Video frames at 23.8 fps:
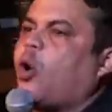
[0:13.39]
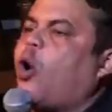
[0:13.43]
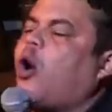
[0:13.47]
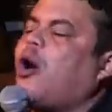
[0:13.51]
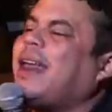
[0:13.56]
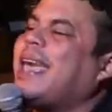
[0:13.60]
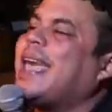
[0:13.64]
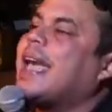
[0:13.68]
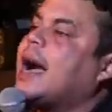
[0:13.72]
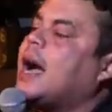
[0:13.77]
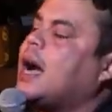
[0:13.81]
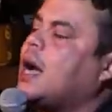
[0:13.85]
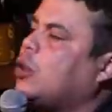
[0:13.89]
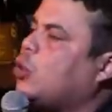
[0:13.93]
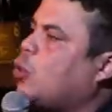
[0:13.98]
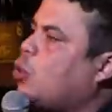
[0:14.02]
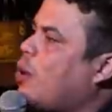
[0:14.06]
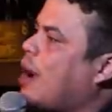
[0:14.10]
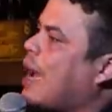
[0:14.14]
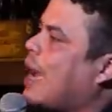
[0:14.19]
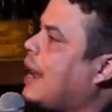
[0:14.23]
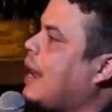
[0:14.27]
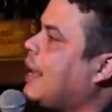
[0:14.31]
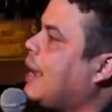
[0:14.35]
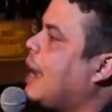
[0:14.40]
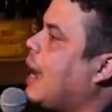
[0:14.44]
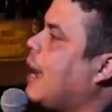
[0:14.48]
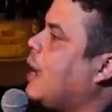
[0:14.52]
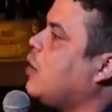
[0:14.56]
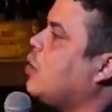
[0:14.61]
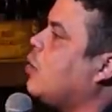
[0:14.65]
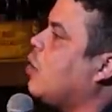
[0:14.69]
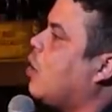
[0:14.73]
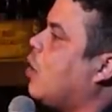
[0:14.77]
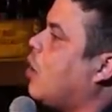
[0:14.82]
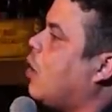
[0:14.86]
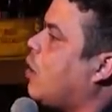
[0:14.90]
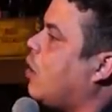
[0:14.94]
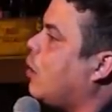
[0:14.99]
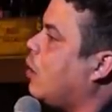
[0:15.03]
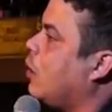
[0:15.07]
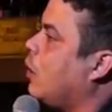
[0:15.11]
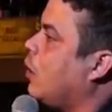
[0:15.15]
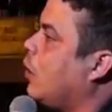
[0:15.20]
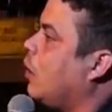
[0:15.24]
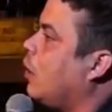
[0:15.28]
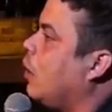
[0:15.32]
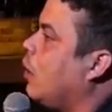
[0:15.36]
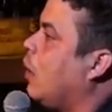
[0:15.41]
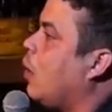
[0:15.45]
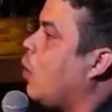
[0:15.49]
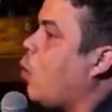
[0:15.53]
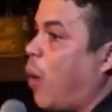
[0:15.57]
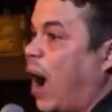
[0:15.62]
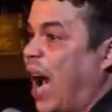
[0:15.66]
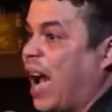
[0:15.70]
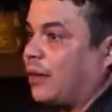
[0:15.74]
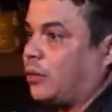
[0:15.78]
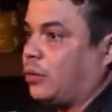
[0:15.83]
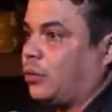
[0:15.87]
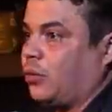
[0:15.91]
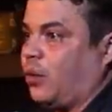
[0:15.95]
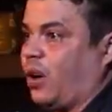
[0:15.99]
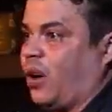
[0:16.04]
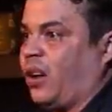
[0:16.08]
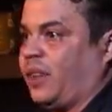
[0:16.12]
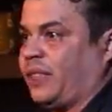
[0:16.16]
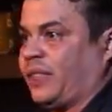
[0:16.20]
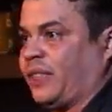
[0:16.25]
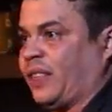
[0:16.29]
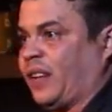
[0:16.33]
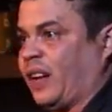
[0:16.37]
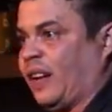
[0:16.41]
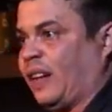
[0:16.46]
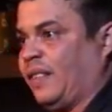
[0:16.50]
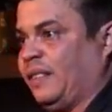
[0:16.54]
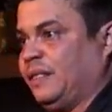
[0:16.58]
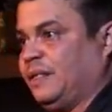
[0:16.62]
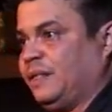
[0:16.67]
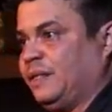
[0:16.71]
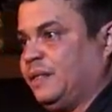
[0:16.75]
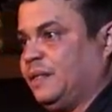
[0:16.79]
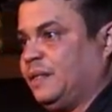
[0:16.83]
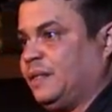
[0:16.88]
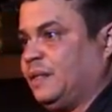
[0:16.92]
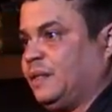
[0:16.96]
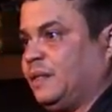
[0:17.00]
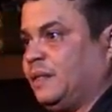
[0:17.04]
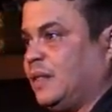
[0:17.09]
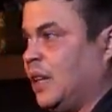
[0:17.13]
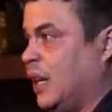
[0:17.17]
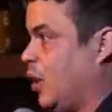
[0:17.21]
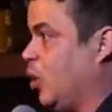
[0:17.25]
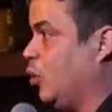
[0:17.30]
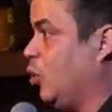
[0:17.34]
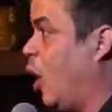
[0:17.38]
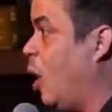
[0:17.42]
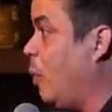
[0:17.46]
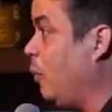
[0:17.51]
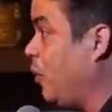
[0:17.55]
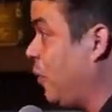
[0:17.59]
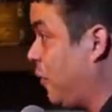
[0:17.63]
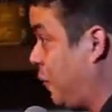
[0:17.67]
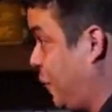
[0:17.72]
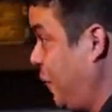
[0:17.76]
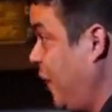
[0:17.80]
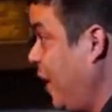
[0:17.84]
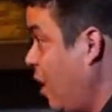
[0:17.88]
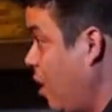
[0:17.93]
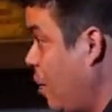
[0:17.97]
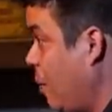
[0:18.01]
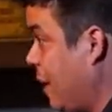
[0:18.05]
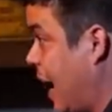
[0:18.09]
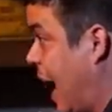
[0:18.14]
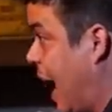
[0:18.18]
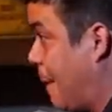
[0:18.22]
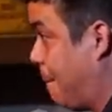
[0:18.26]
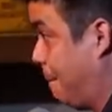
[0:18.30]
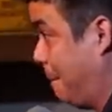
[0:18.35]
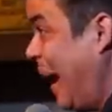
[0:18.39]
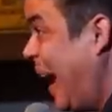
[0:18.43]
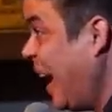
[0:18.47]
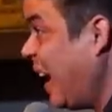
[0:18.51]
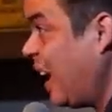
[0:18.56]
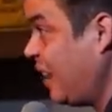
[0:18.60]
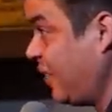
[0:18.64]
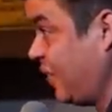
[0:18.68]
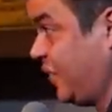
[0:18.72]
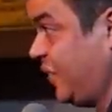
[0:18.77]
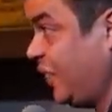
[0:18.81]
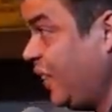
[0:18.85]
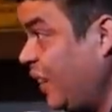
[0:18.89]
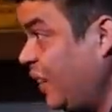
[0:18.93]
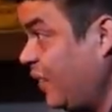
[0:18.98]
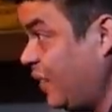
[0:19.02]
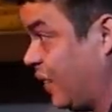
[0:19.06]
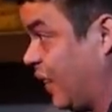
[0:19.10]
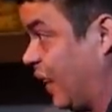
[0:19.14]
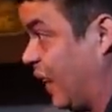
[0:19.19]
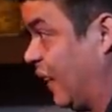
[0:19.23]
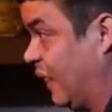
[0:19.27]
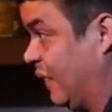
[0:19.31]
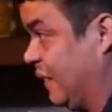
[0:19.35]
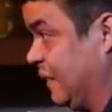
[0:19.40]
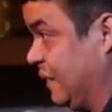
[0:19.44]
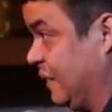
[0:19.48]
coreano, ele ganhou quatro Oscar. E o nome do filme é Parasita.